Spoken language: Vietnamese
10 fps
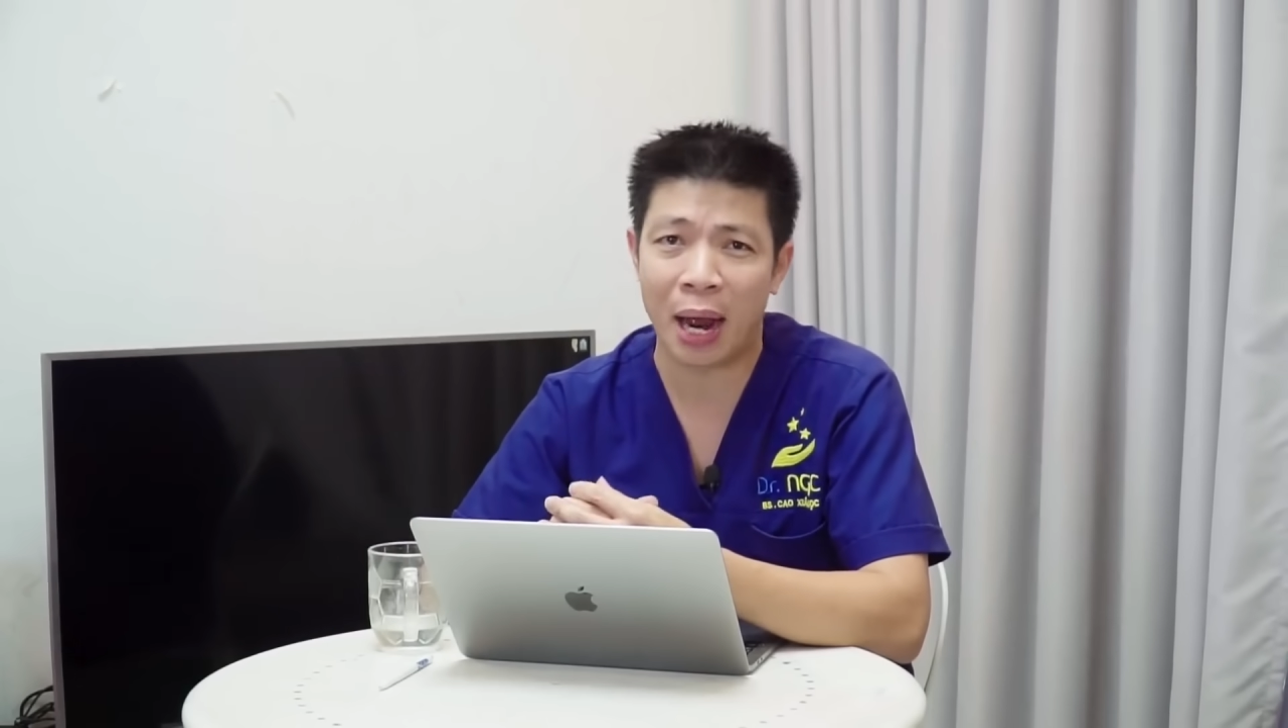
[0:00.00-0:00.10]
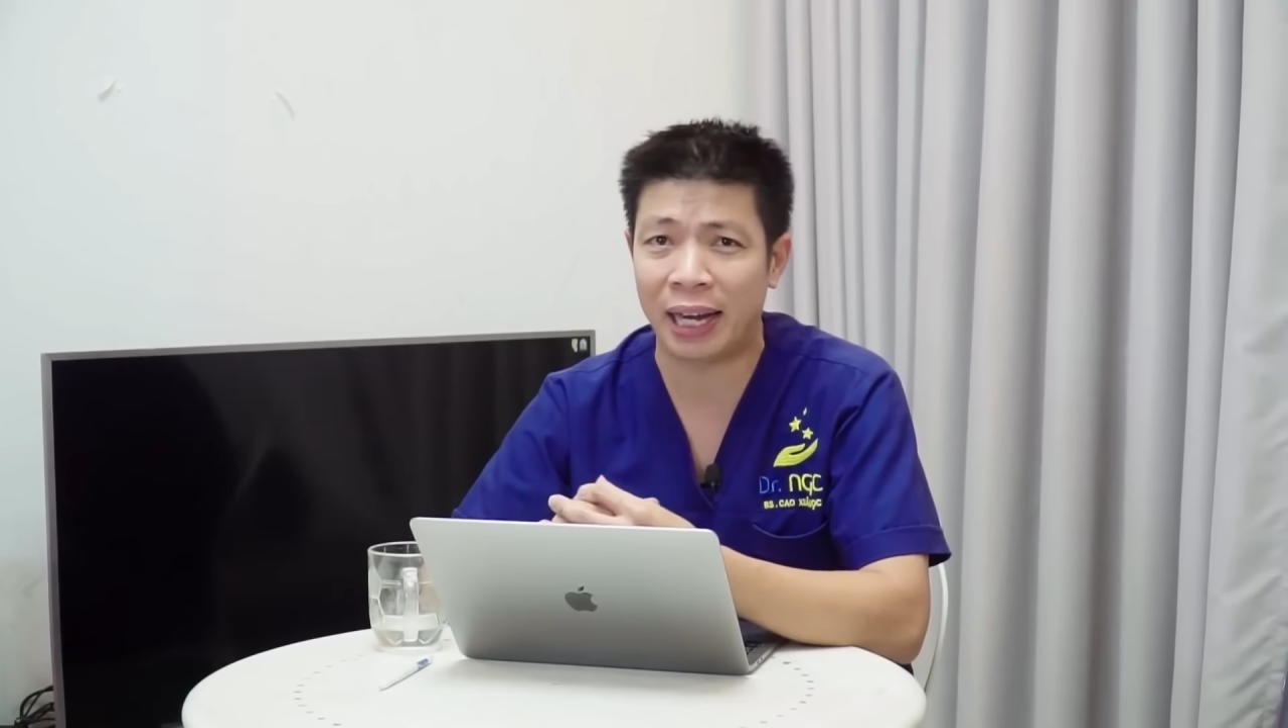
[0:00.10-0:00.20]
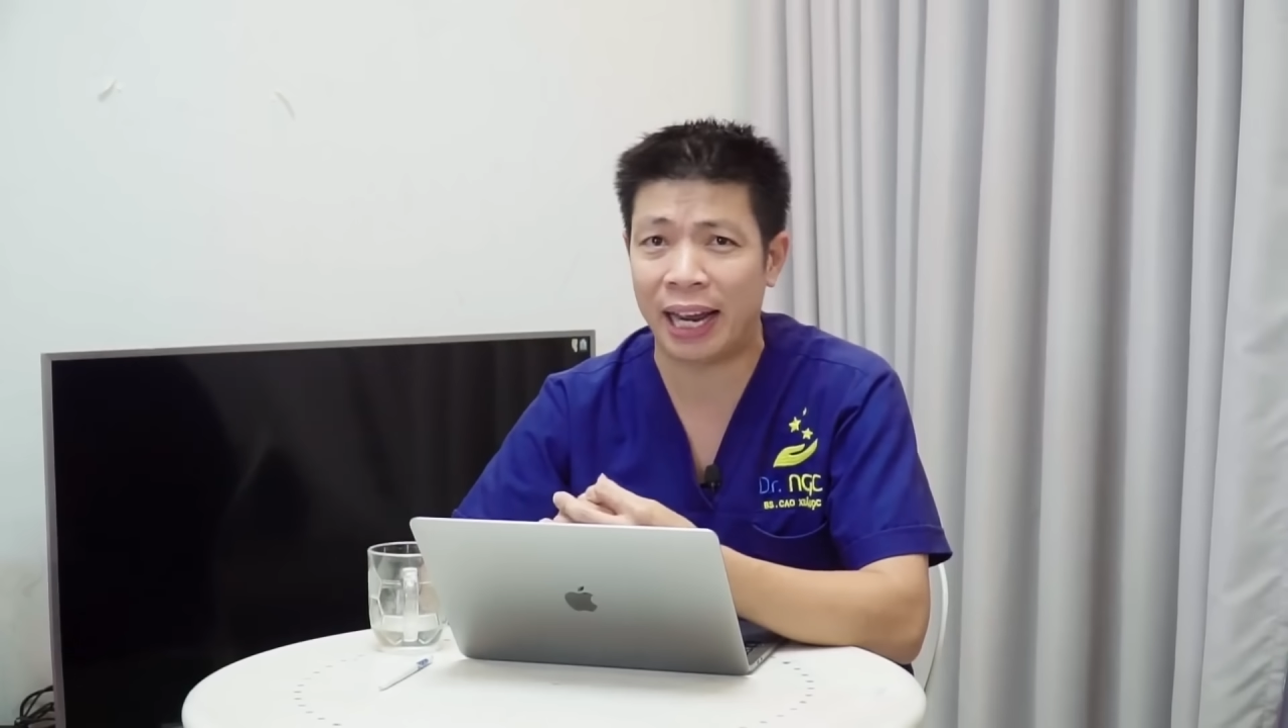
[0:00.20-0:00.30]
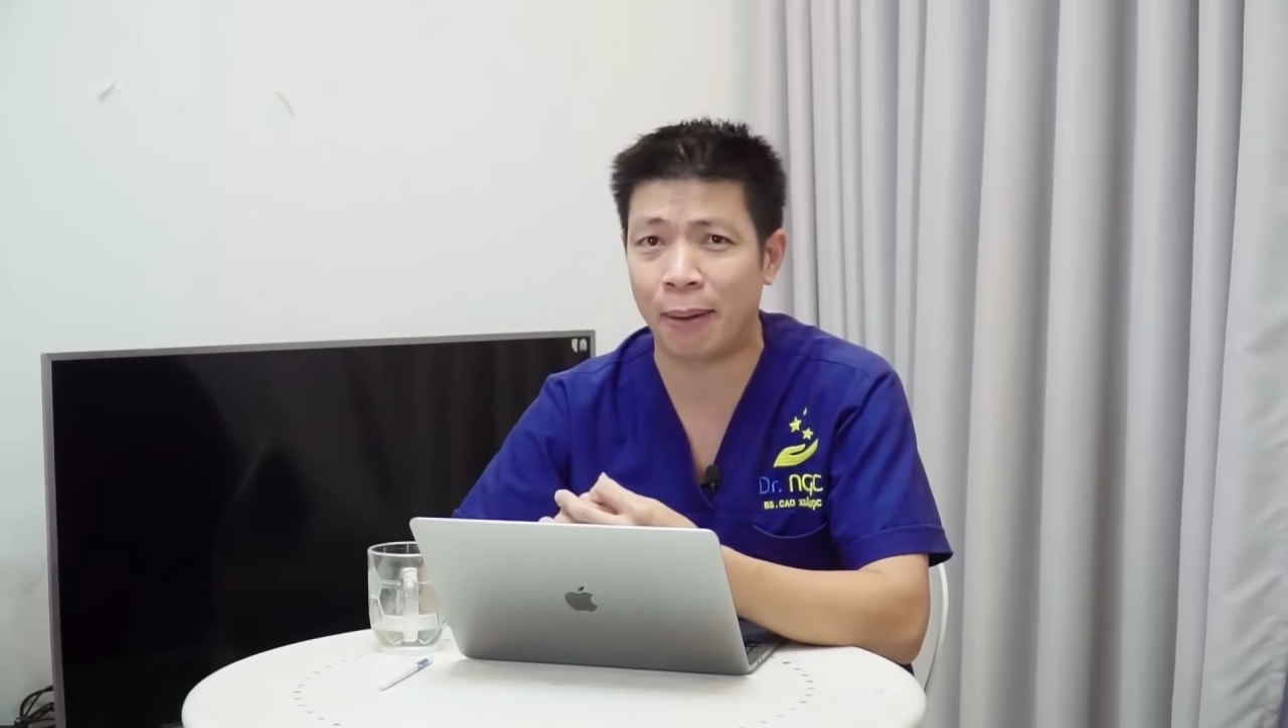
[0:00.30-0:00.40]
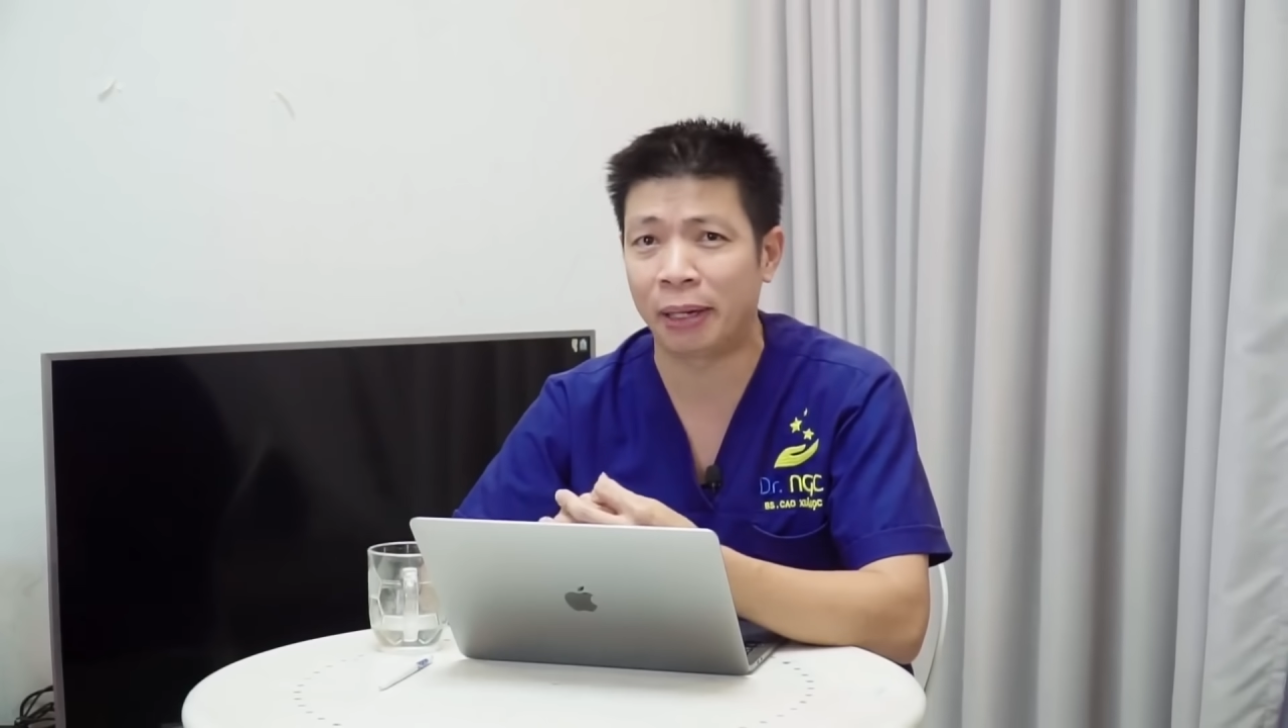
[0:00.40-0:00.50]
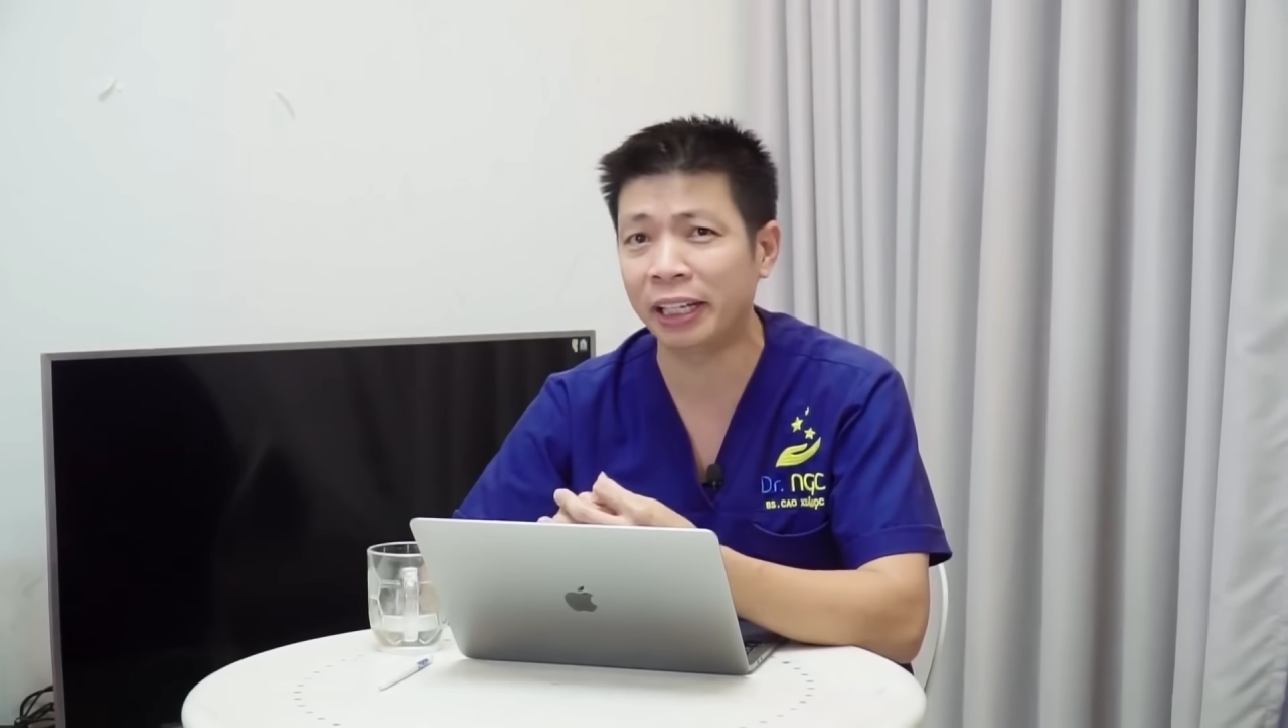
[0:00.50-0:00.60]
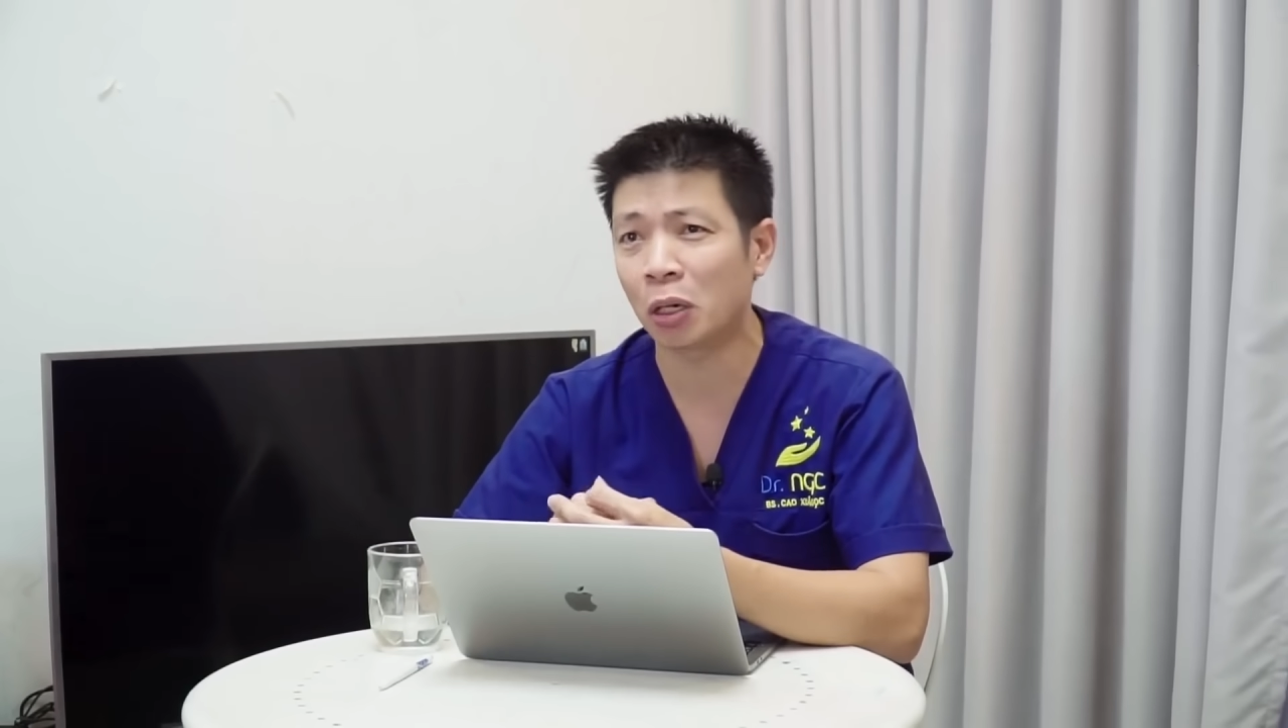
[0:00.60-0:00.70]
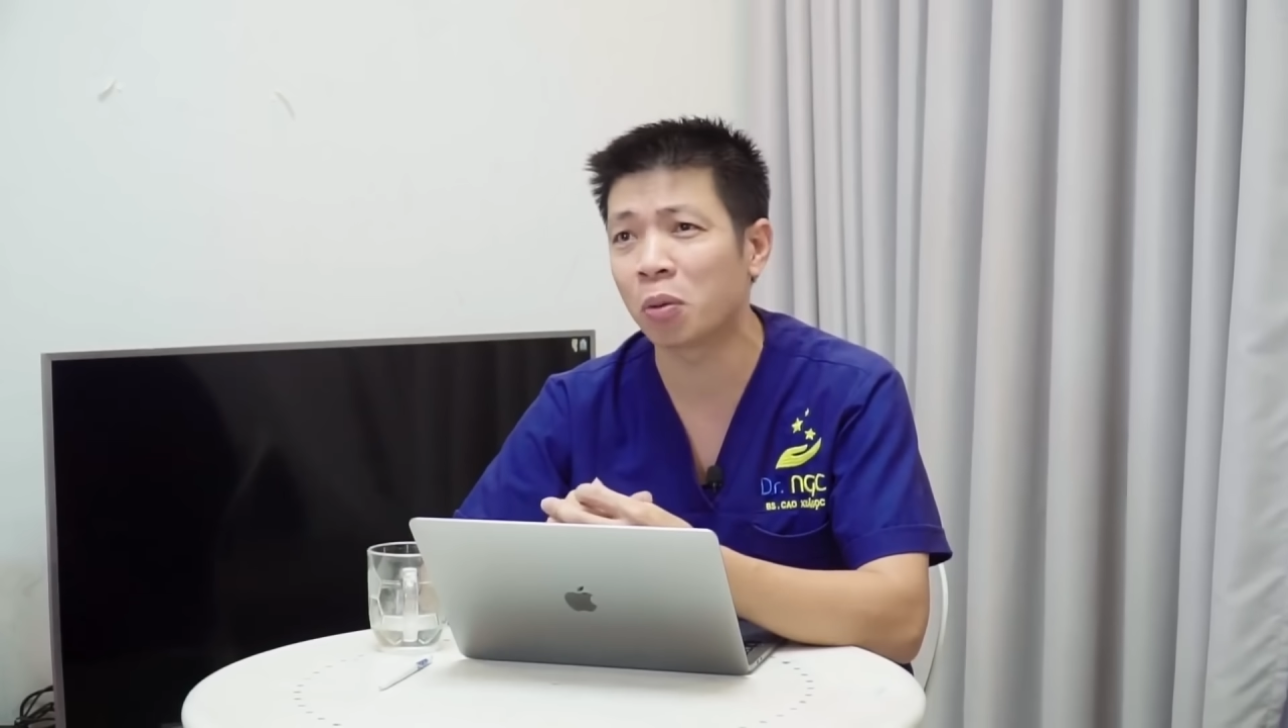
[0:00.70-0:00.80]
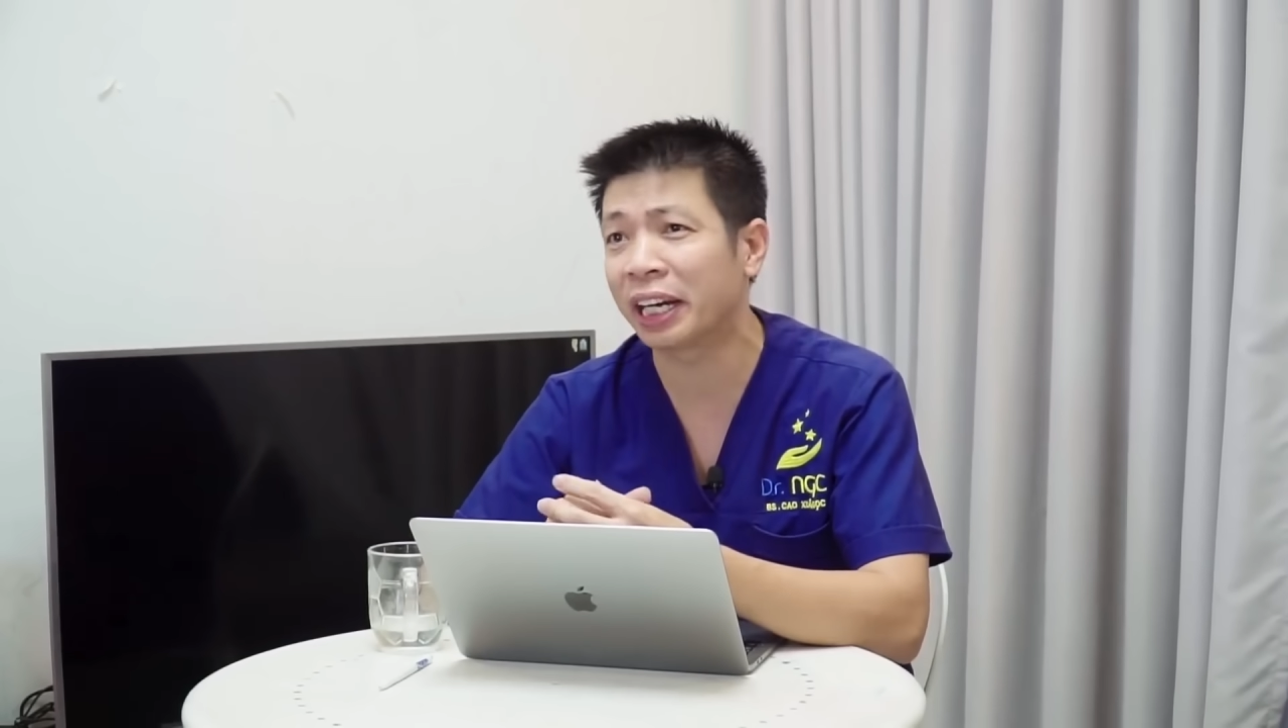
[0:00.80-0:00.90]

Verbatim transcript: hay là em hít không